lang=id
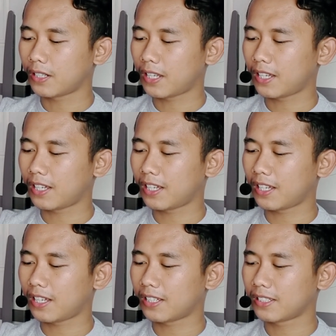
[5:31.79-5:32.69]

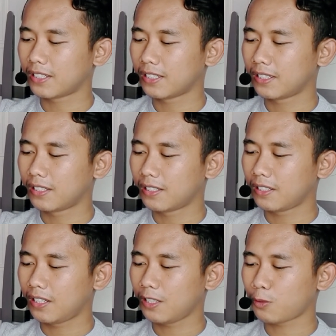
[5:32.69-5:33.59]
Nah,
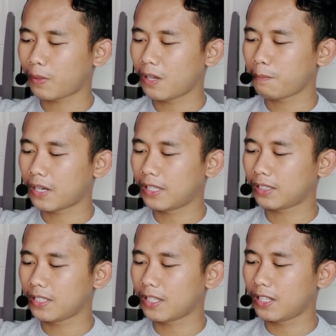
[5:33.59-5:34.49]
ini supaya
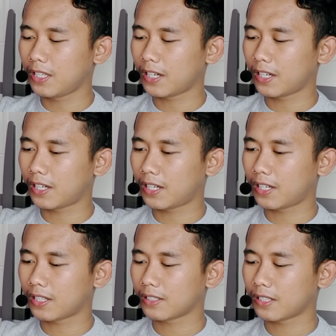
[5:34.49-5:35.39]
pengantinnya dia
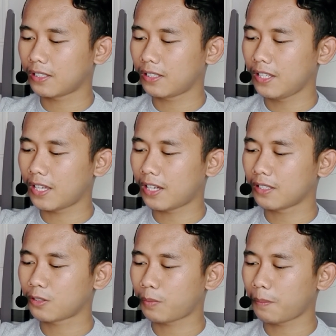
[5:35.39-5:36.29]
ini
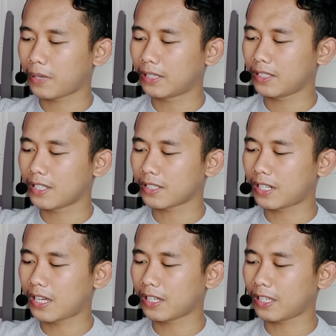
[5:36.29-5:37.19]
ya, supaya pengantinnya
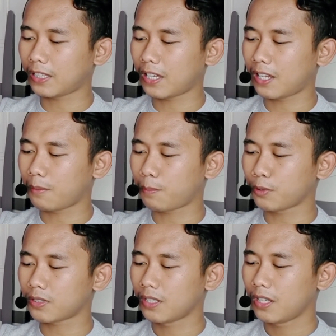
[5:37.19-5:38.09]
senang kita
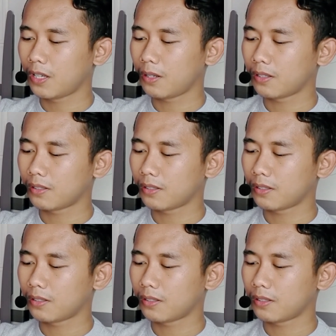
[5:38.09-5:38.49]
hapus